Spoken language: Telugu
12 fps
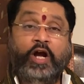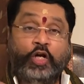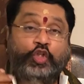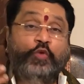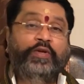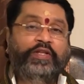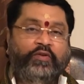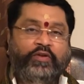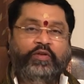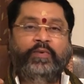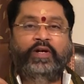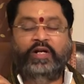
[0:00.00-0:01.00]
అక్టోబర్
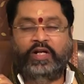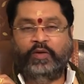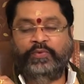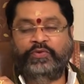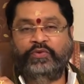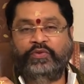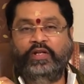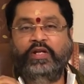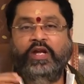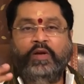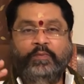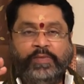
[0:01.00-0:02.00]
తర్వాత బాగా కనిపిస్తుంది
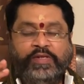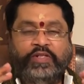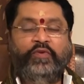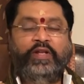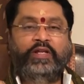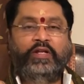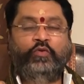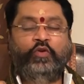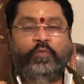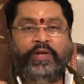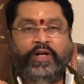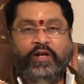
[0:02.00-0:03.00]
మంచి ఫలితాలు
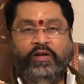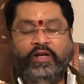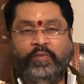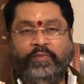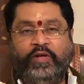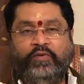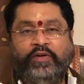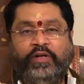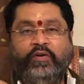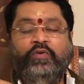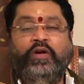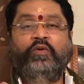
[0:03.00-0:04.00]
దూర ప్రయాణాలు కనబడడం
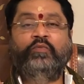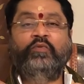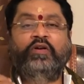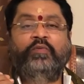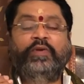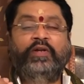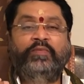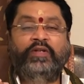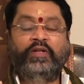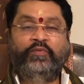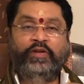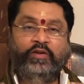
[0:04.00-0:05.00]
అంటే ఒక అను పని
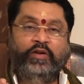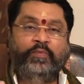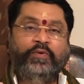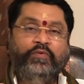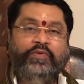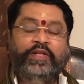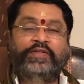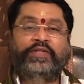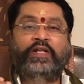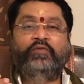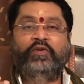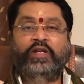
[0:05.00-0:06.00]
మీద వెళ్తున్నప్పుడు
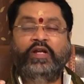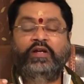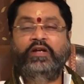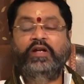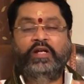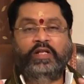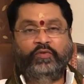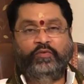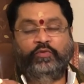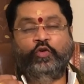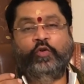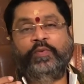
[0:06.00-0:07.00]
విదేశాలకు వెళ్ళిన లేదా
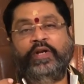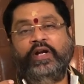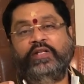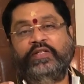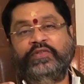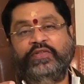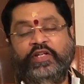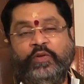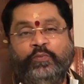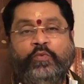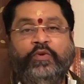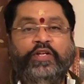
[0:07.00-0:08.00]
విదూర ప్రయాణం చేసిన
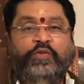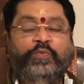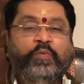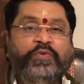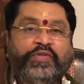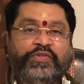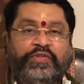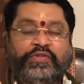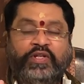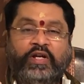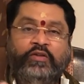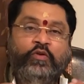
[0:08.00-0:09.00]
ఇంపోర్ట్ ఎక్స్పోర్ట్ బిజినెస్
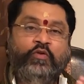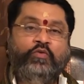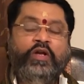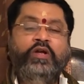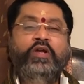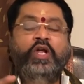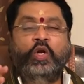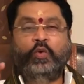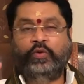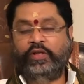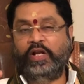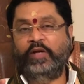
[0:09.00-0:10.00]
చేసిన అందులో కూడా
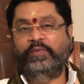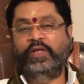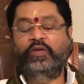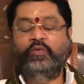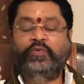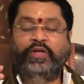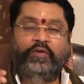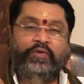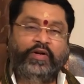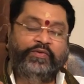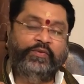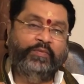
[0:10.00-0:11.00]
కొంత లాభదాయకం ఉండే
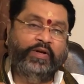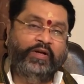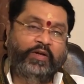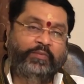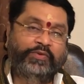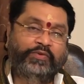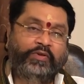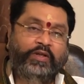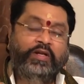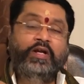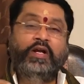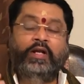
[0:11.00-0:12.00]
అవకాశం బాగా
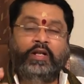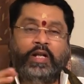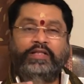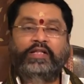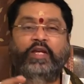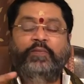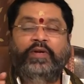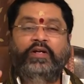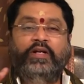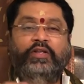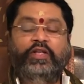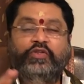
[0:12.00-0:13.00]
కనిపిస్తుంది రాజకీయ
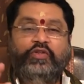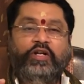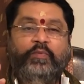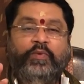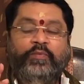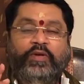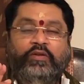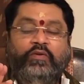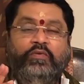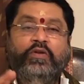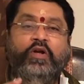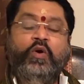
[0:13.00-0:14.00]
పరంగా తీసుకునేటప్పుడు
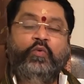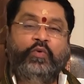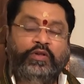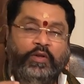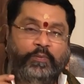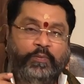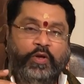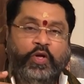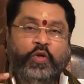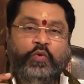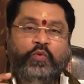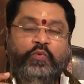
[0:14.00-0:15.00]
మాత్రం కొంత
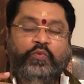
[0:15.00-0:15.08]
పేరు